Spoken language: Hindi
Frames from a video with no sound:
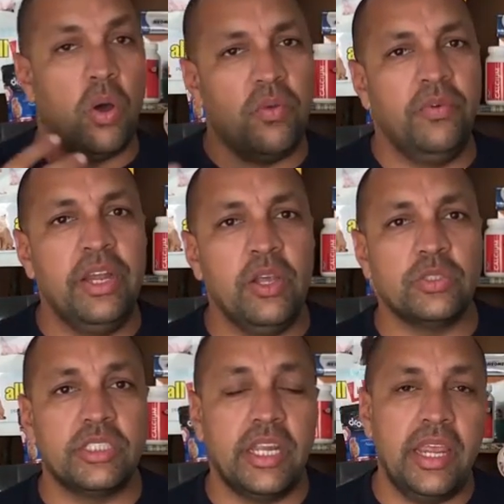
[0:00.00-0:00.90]
और
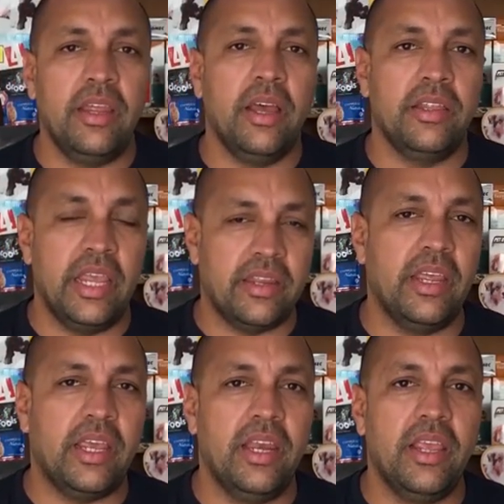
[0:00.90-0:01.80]
वीडियोस नहीं
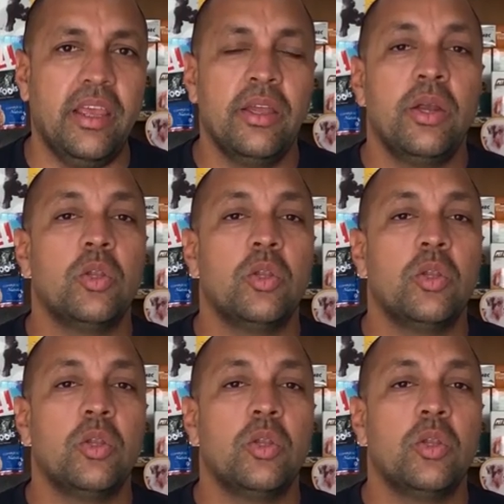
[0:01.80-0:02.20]
देखने के लिए